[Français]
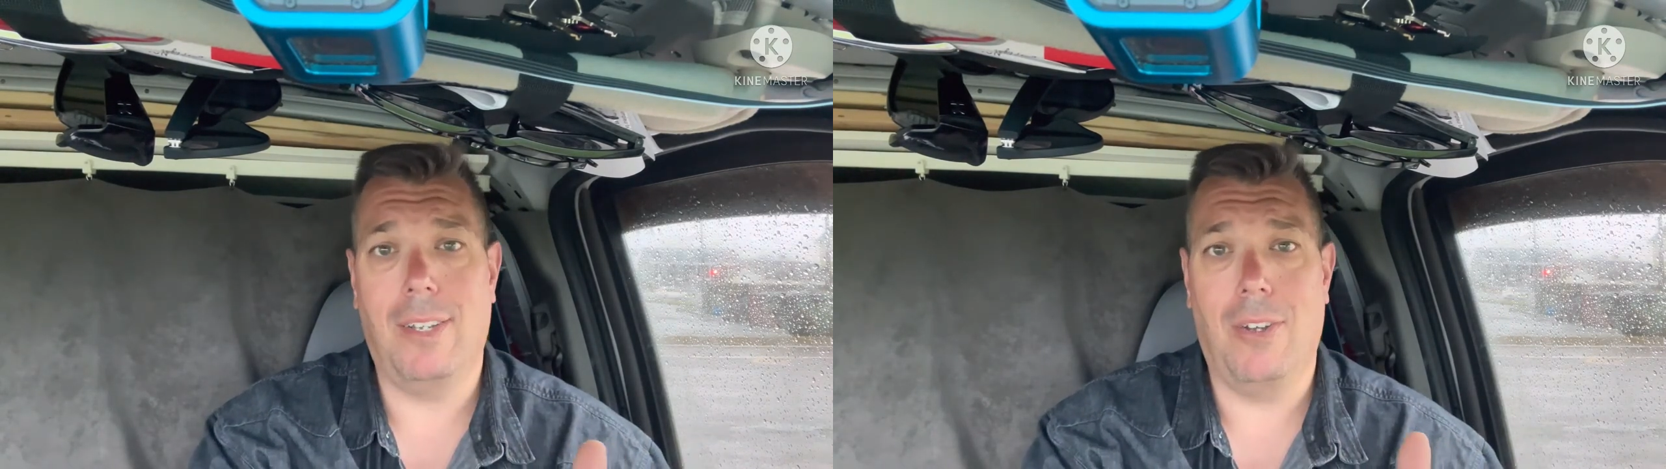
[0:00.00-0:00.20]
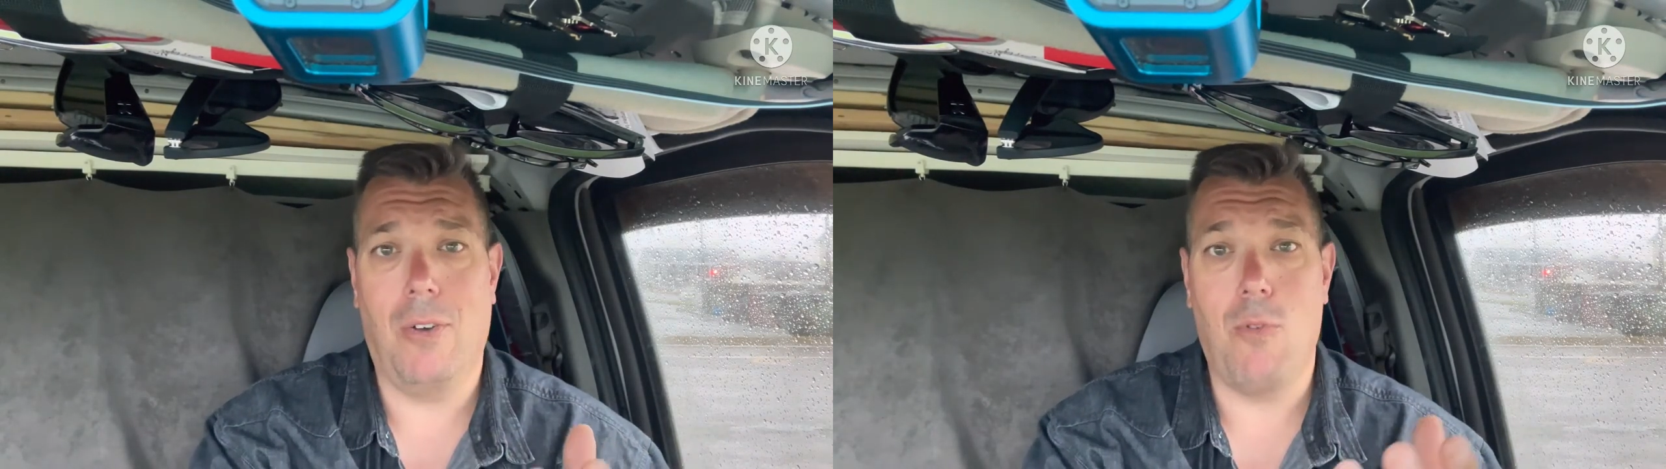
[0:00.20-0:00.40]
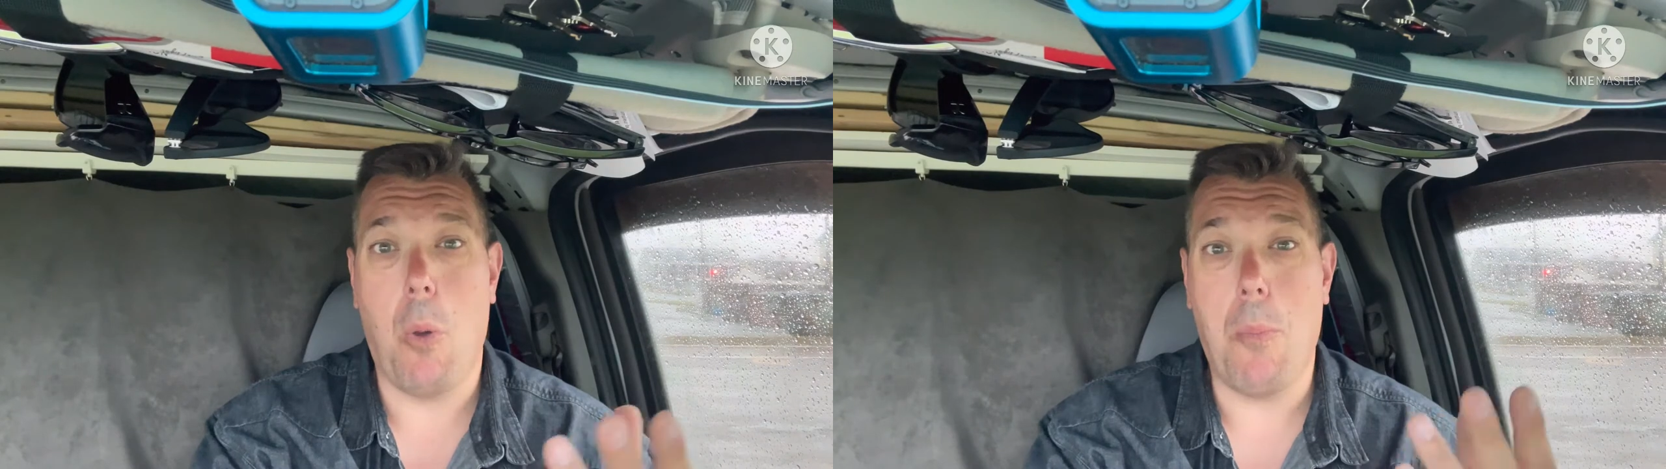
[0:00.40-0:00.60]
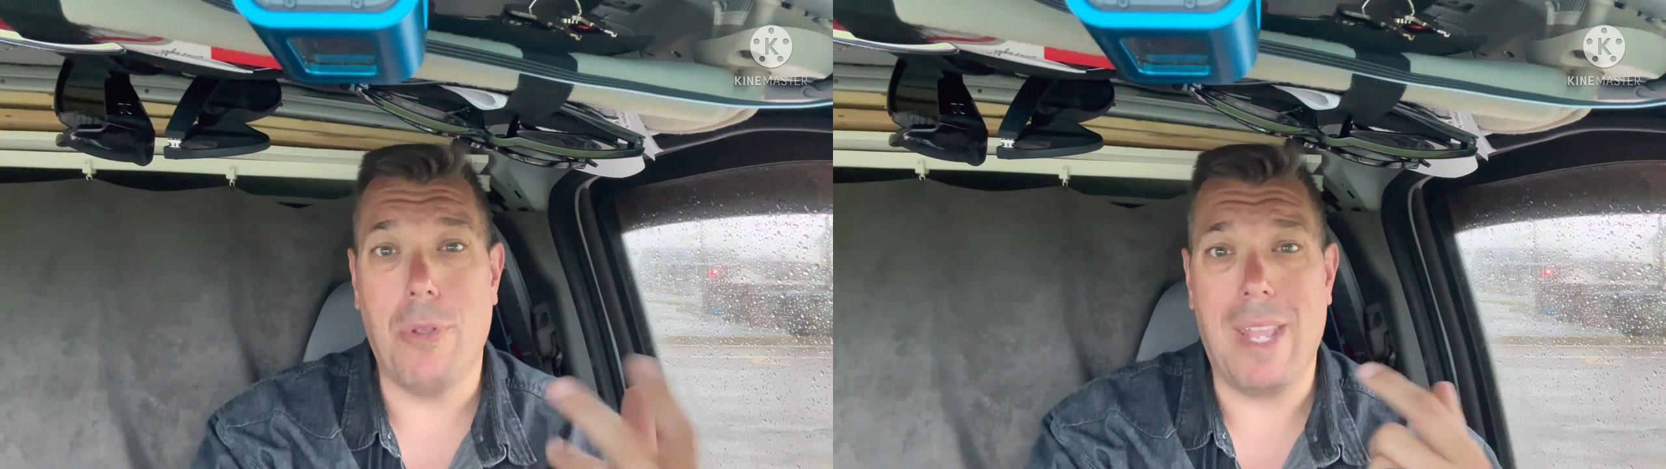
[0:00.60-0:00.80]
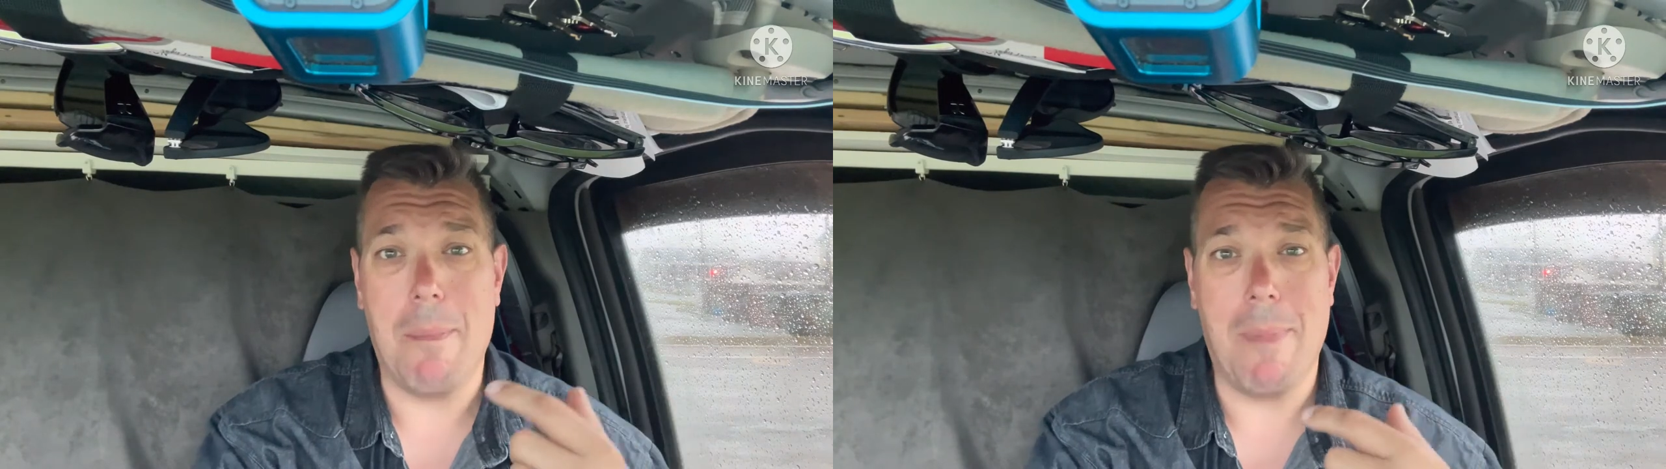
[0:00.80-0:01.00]
on voit un peu
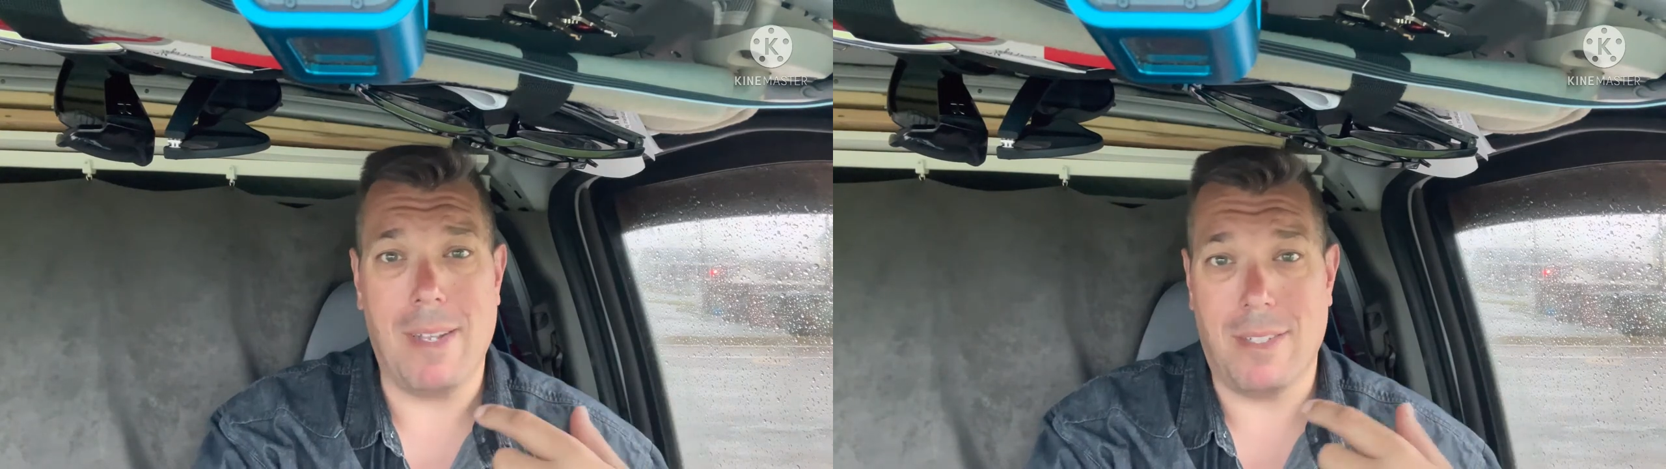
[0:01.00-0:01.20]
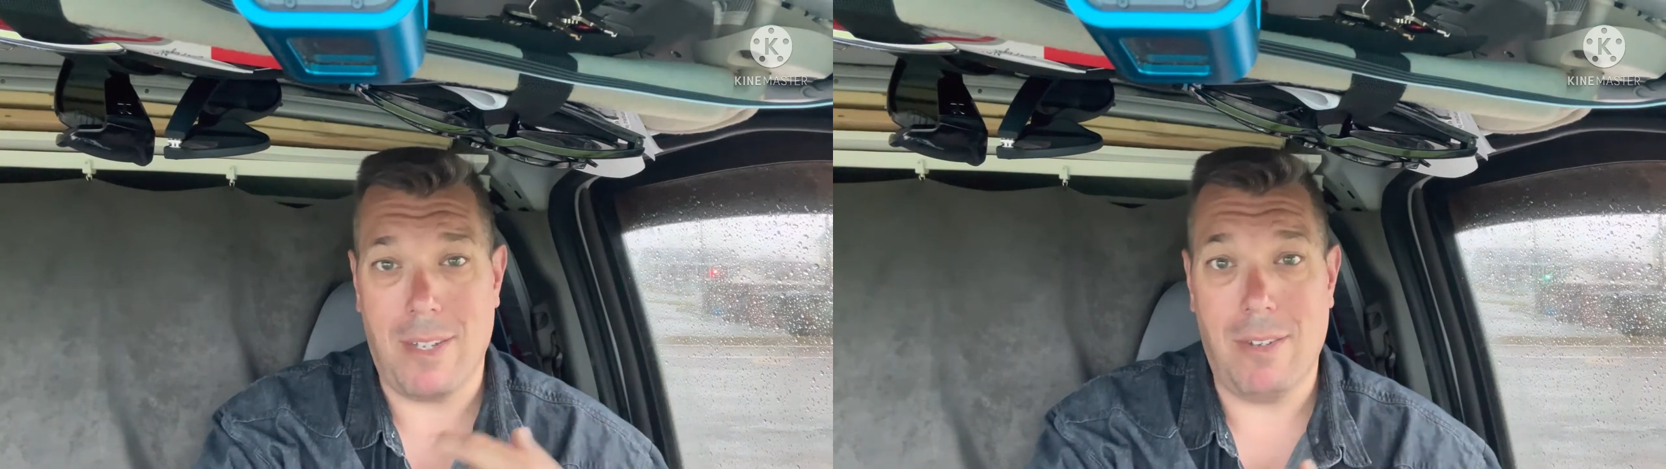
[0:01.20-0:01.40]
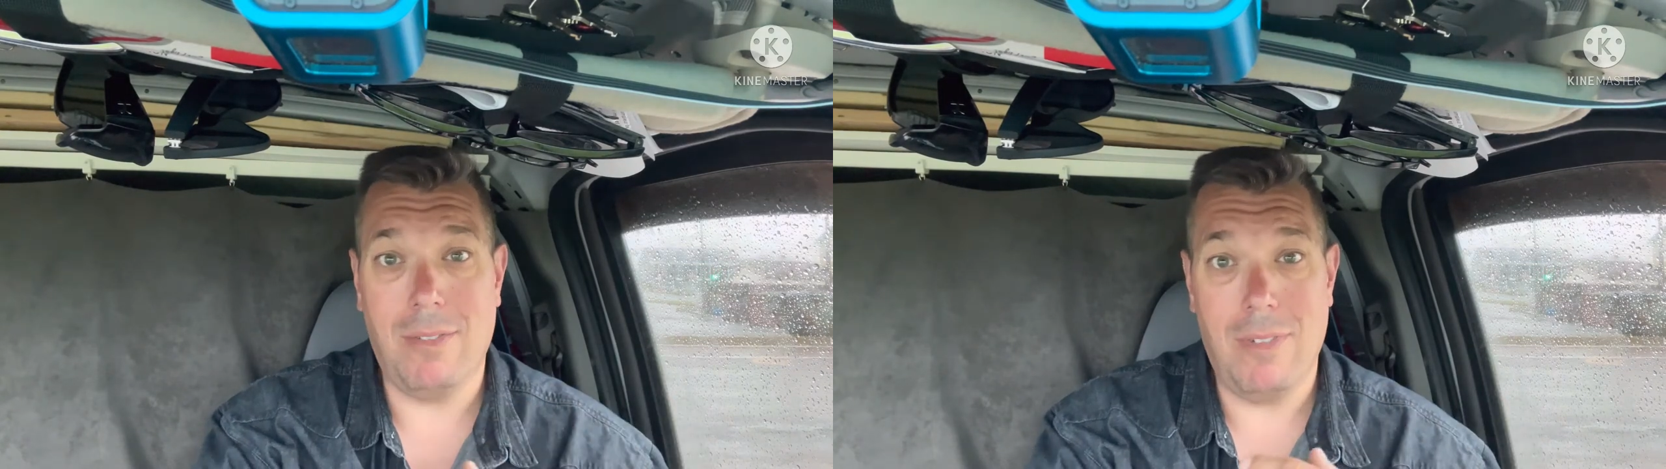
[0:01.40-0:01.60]
d'Amazon.